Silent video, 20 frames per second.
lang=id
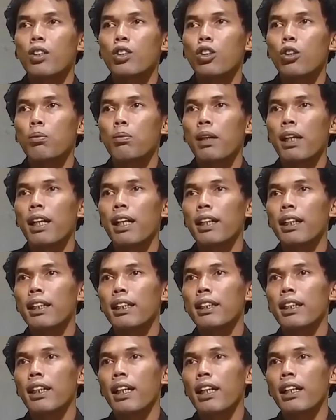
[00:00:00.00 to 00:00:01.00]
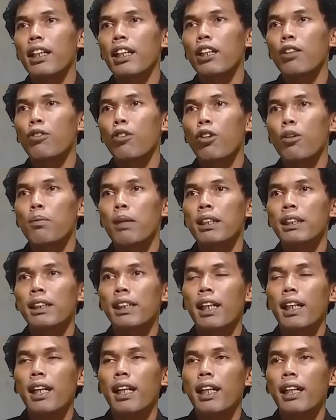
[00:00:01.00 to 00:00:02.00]
Coba lagi dengan
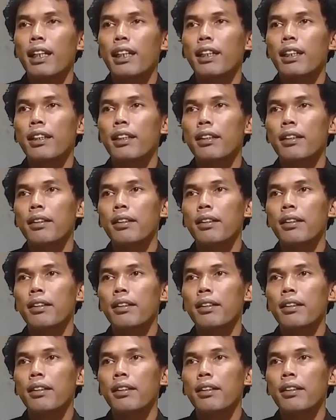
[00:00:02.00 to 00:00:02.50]
informasi yang lain.